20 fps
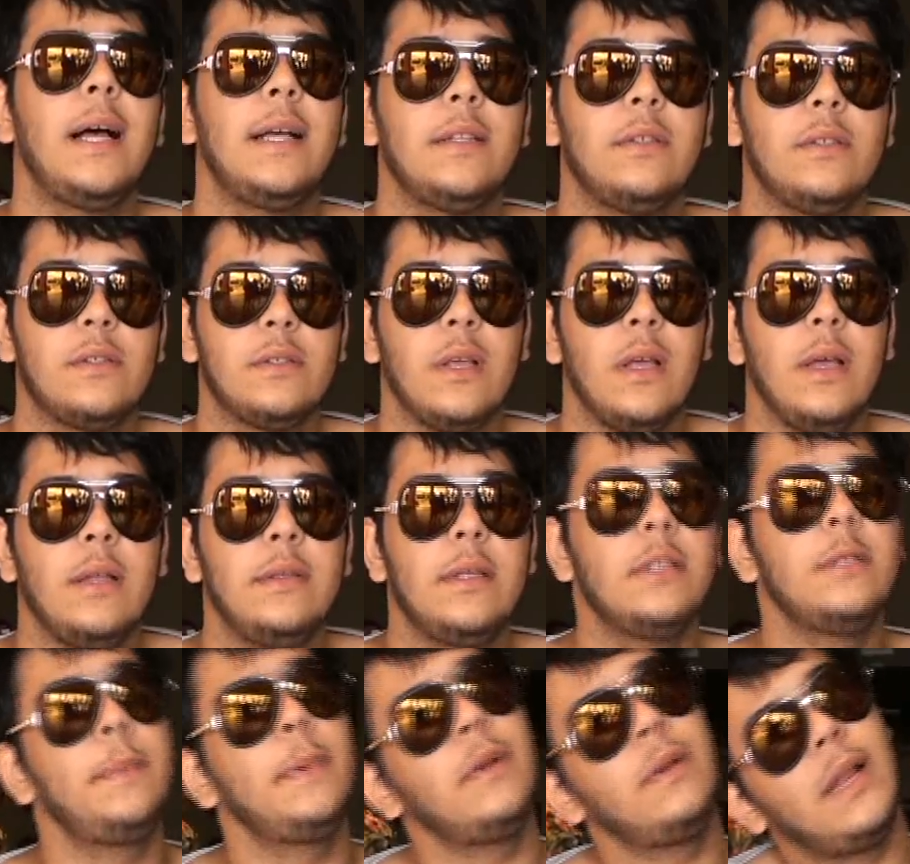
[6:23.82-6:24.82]
lados,
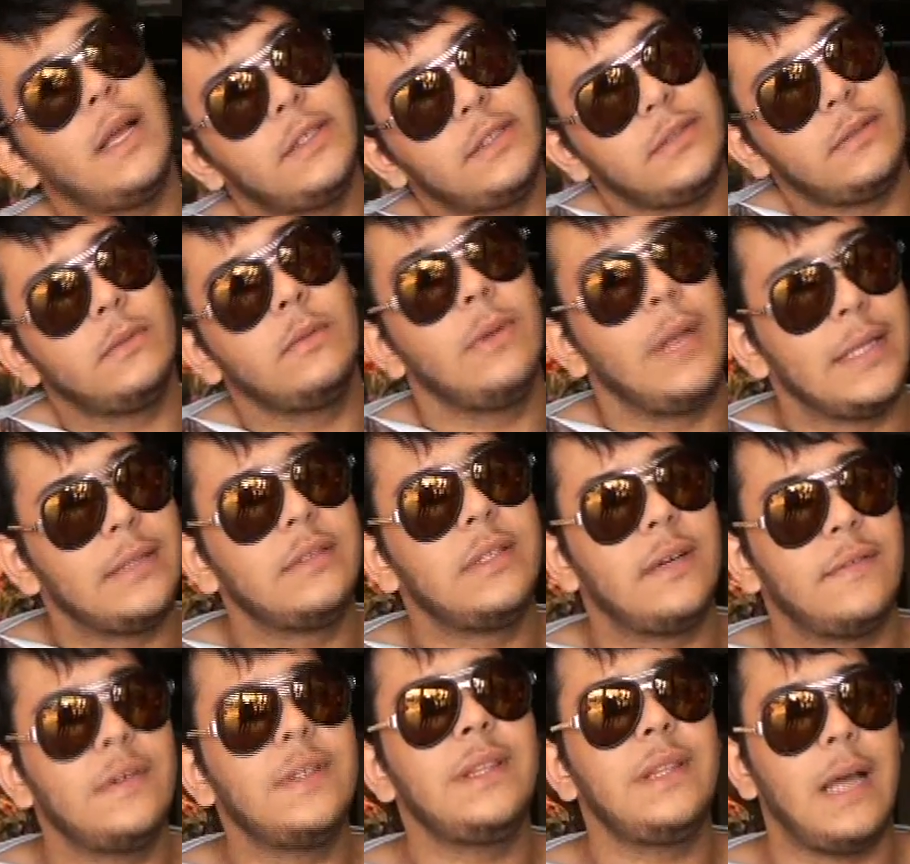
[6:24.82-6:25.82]
tanto pelo o lado
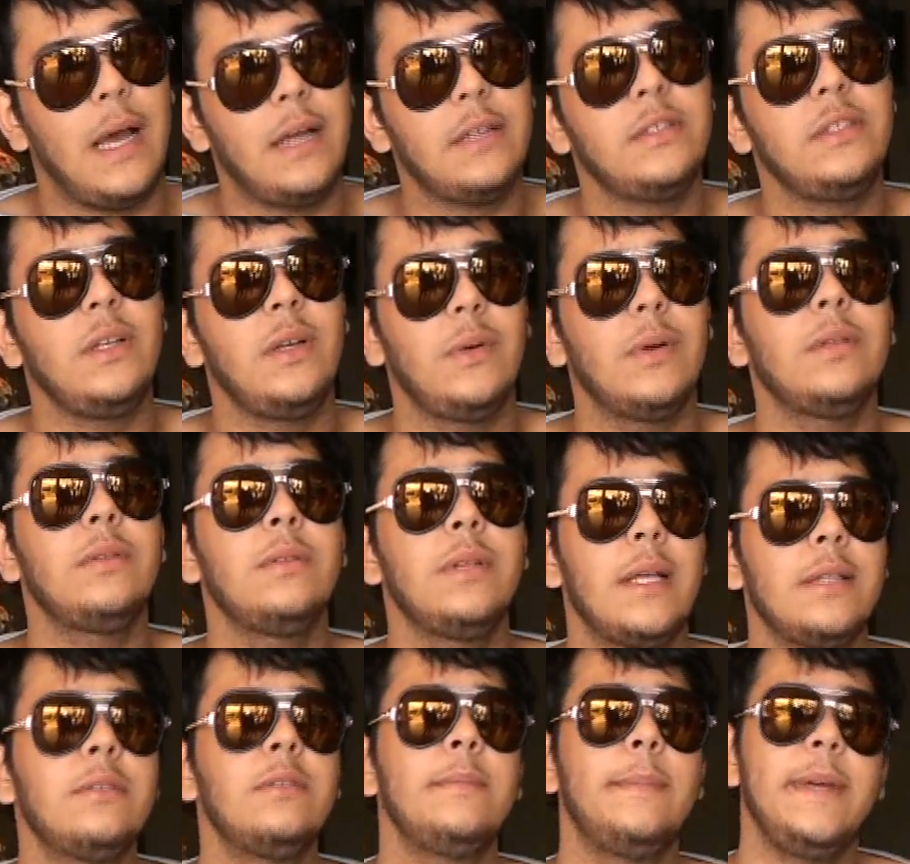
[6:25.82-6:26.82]
da vantagem quanto o
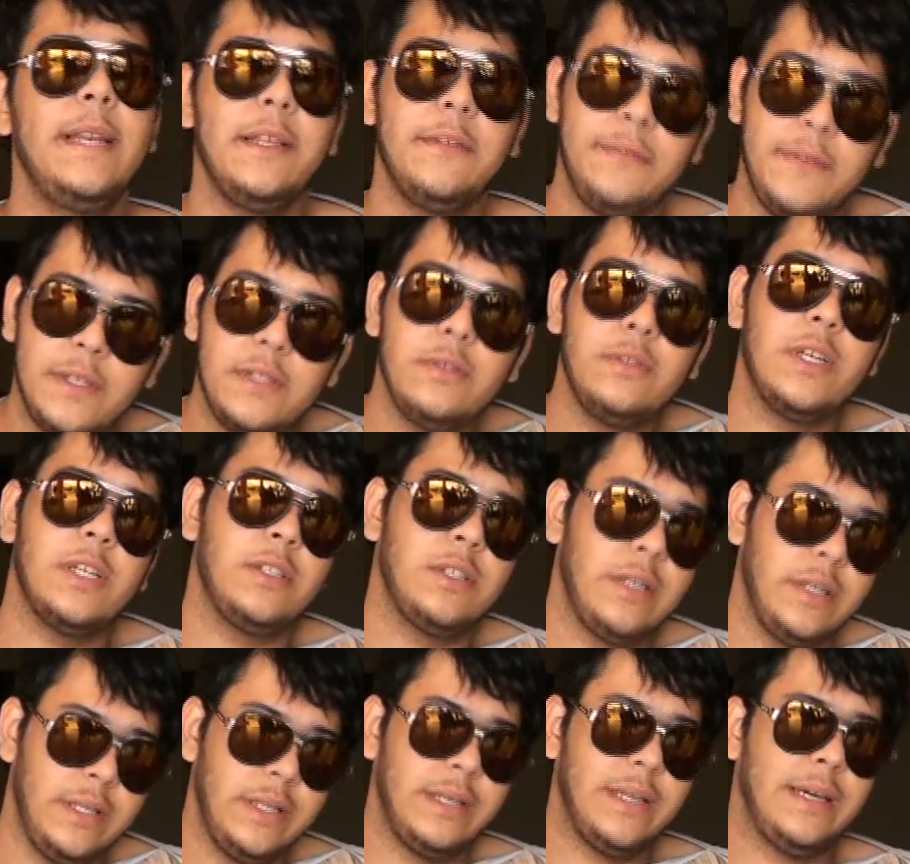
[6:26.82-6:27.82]
lado do benefício de
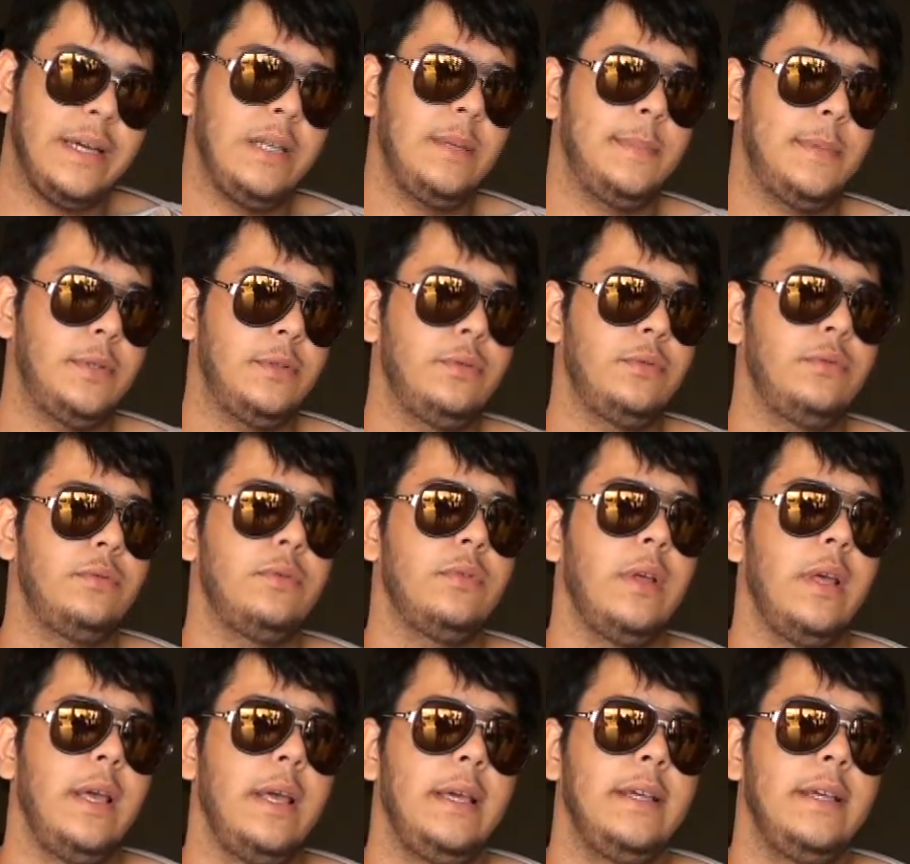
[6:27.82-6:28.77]
adquirir aquele produto.